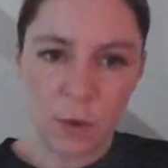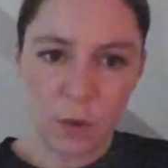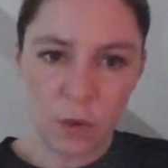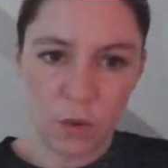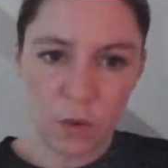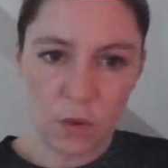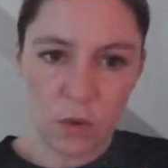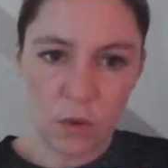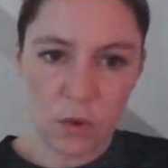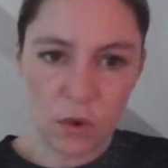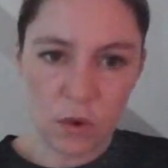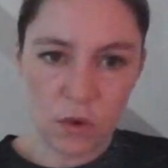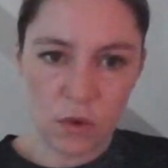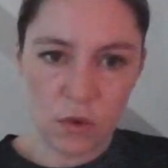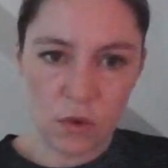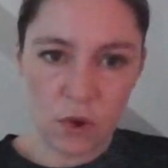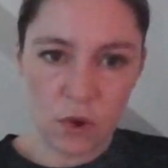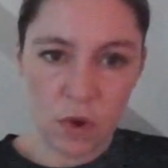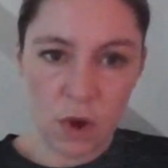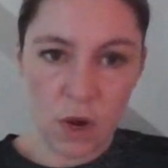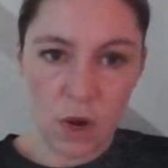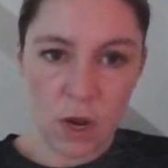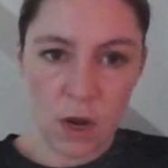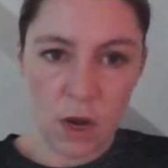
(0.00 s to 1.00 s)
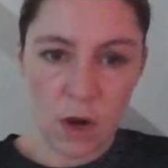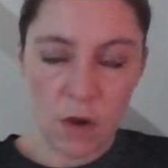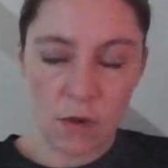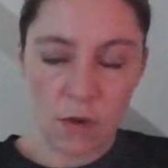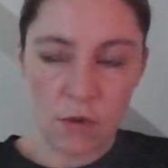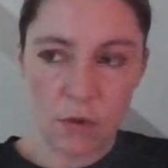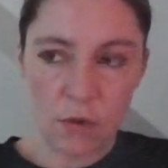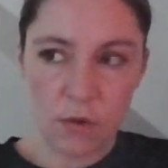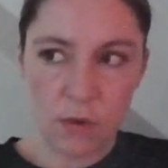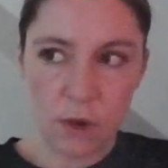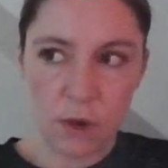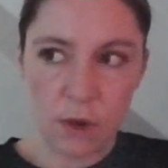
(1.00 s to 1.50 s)
entre quand je dors et
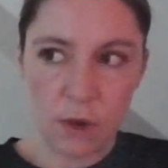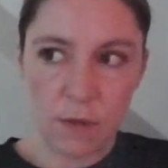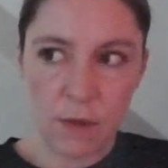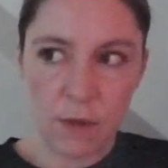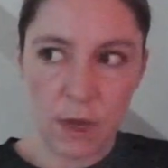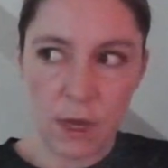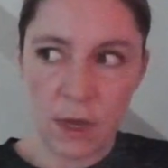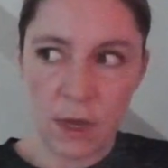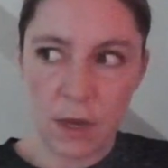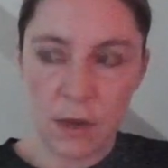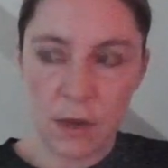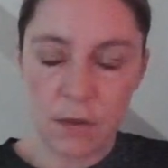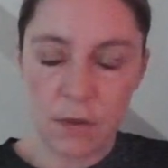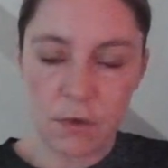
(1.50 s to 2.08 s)
quand je suis réveillée,